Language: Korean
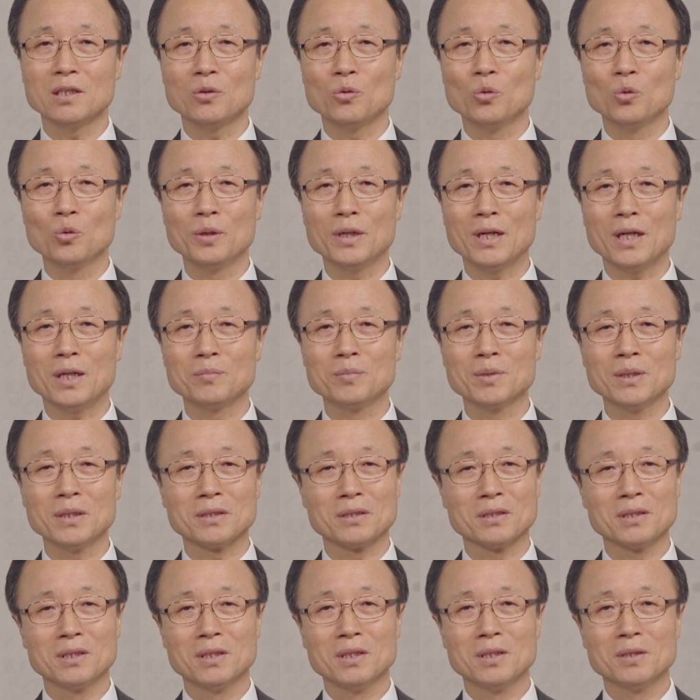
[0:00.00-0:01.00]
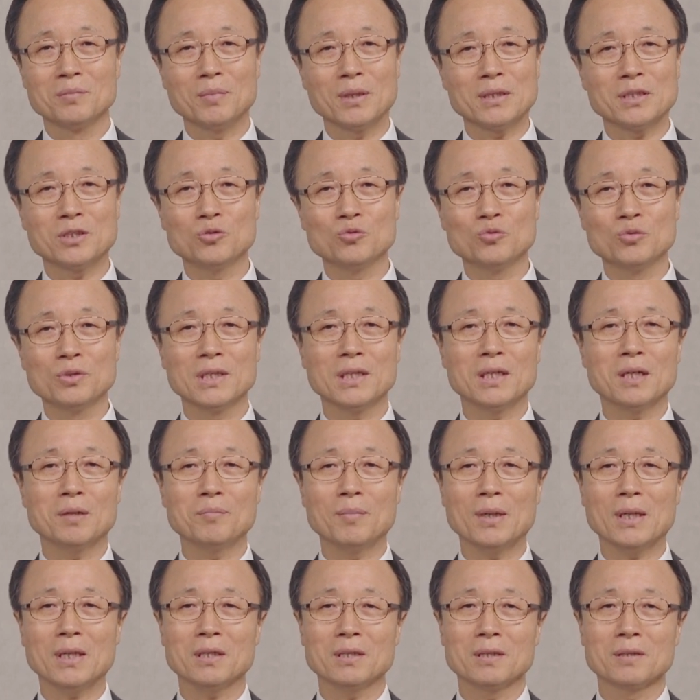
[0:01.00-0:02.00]
오해하면 마치 우리가
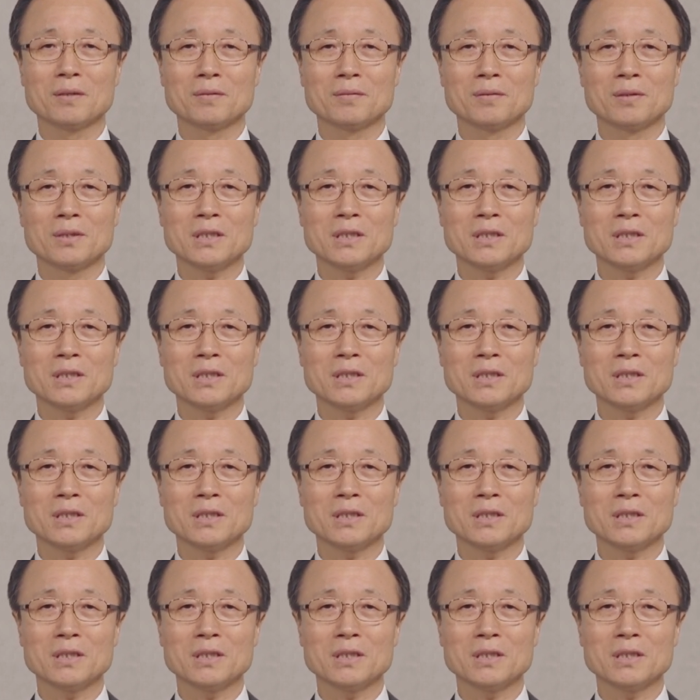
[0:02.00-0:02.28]
막